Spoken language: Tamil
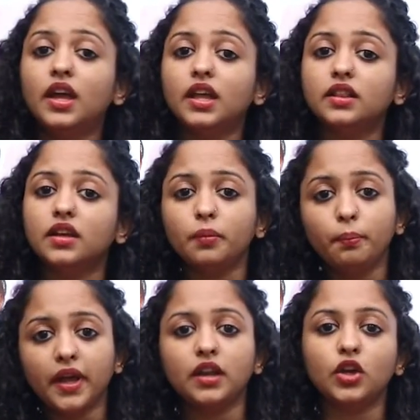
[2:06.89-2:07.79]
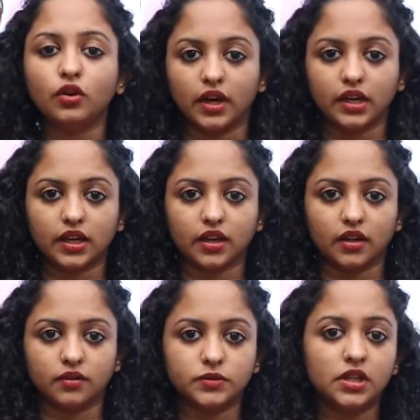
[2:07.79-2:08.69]
இந்த பென்னையும்
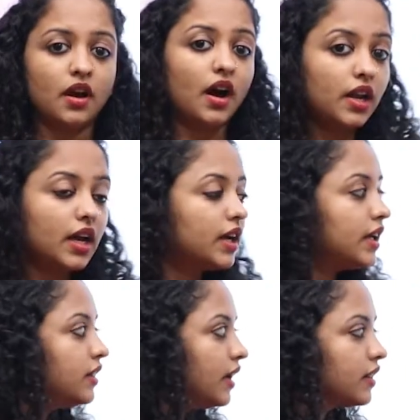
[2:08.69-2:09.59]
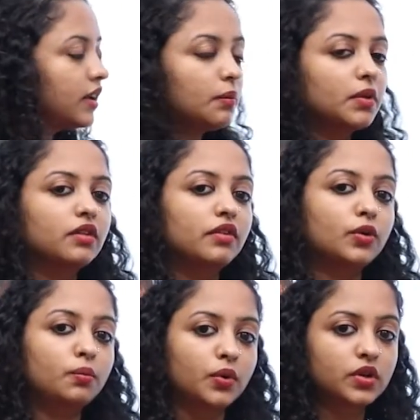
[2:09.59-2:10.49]
வாங்கிக்கிறேன் ஆனால் இந்த இடத்துல நம்மளுக்கு
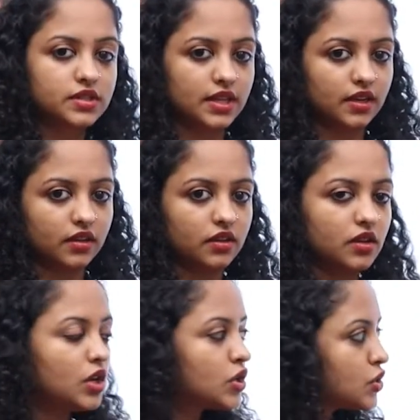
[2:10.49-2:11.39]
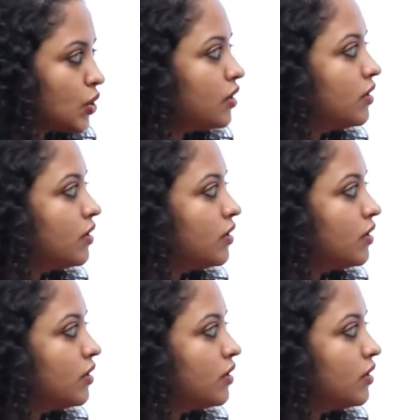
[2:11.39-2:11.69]
வெறும் புக்ஸ் தான் இருக்குது ஸோ